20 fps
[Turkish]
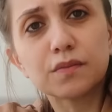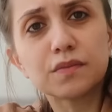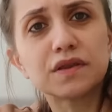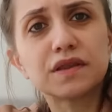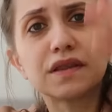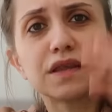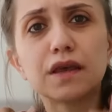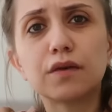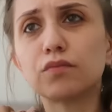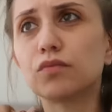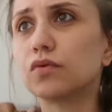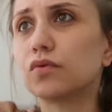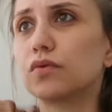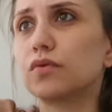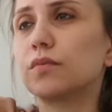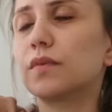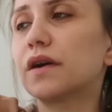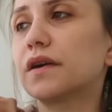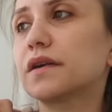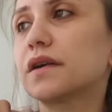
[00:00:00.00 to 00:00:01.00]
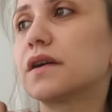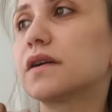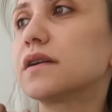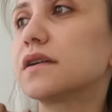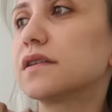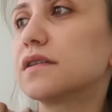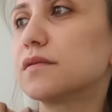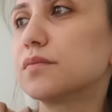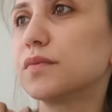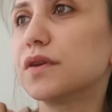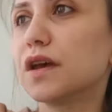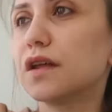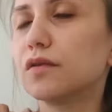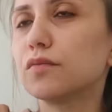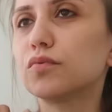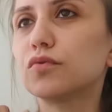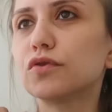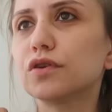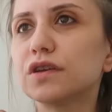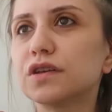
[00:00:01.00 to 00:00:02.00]
temizleyemiyorum arka kısmı.
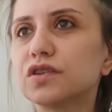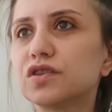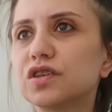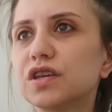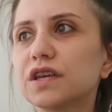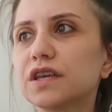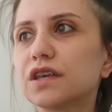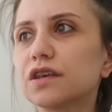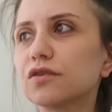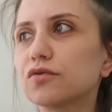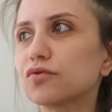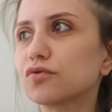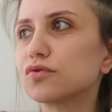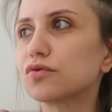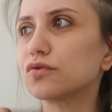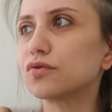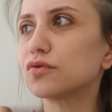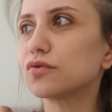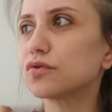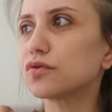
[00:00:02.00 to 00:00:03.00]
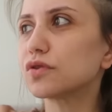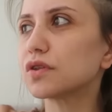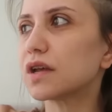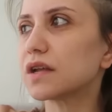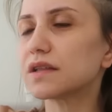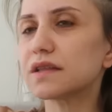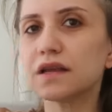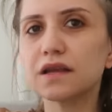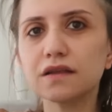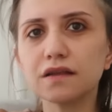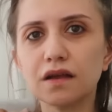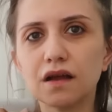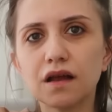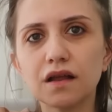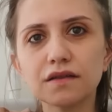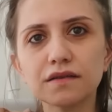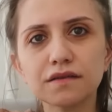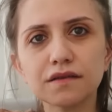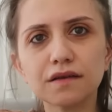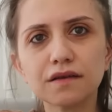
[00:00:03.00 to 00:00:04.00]
Yani burayı çekiyorsunuz zaten
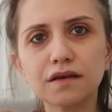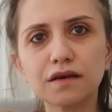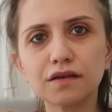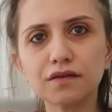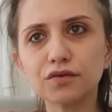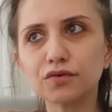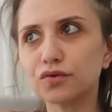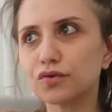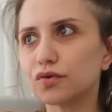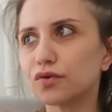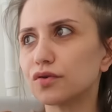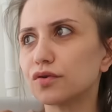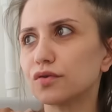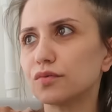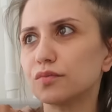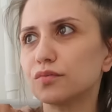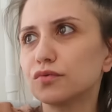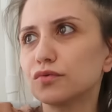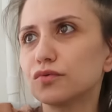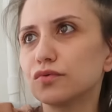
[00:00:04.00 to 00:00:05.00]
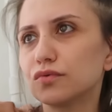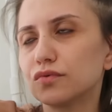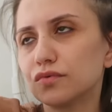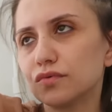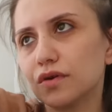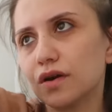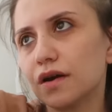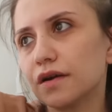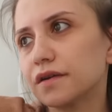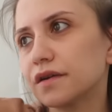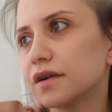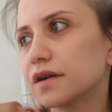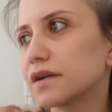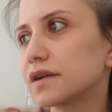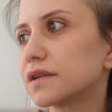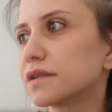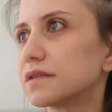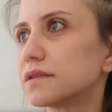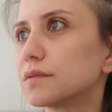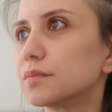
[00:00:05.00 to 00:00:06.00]
altta kalıyor bunun arka
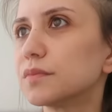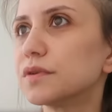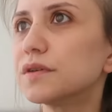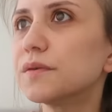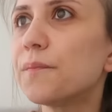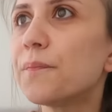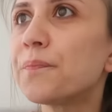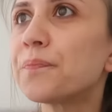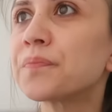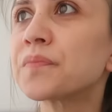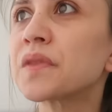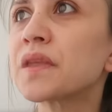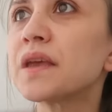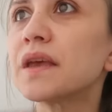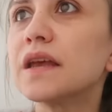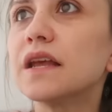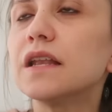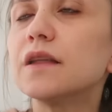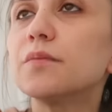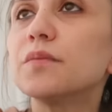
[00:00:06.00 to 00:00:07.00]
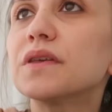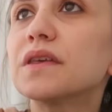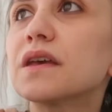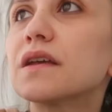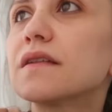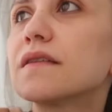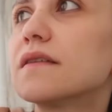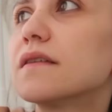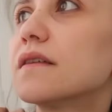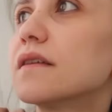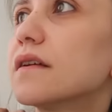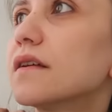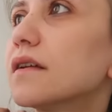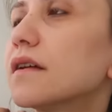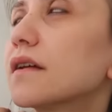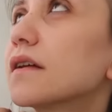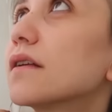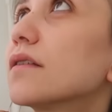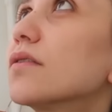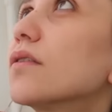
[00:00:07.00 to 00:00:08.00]
kısmı. Elimin yettiği
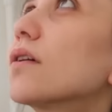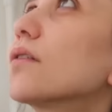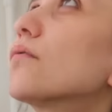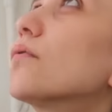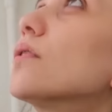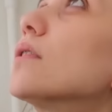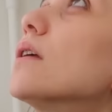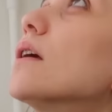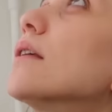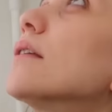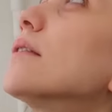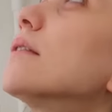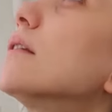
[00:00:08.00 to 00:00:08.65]
yere kadar falan